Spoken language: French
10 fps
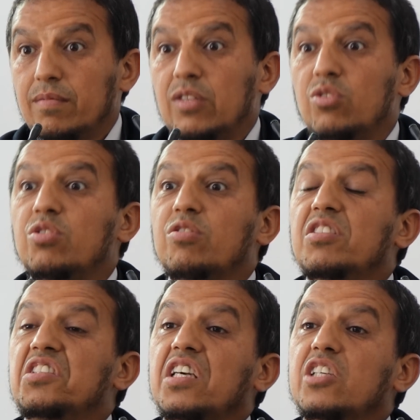ben, de ceux
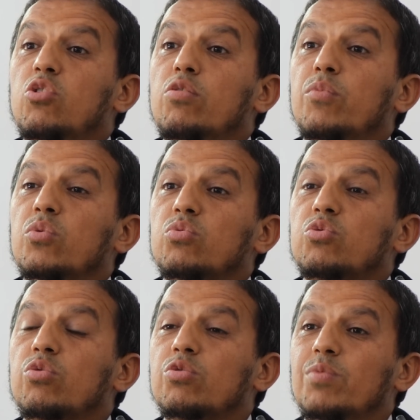qui dirigent le monde
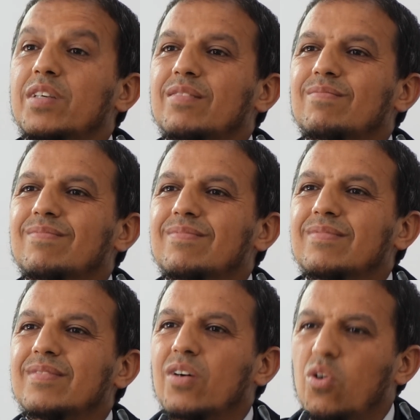aujourd'hui.
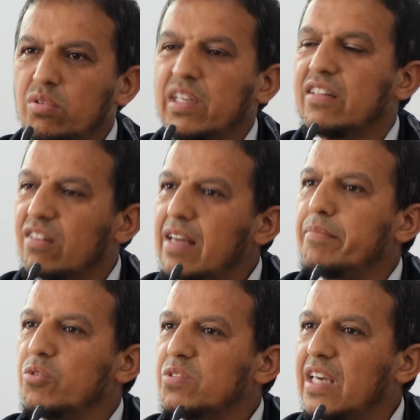On est dans la
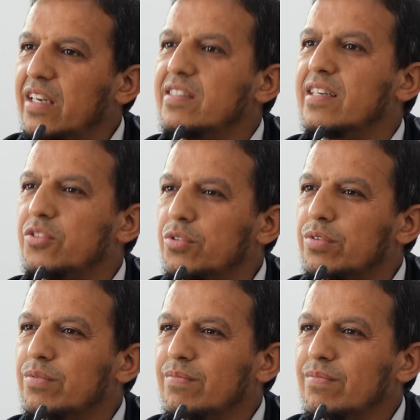mondialisation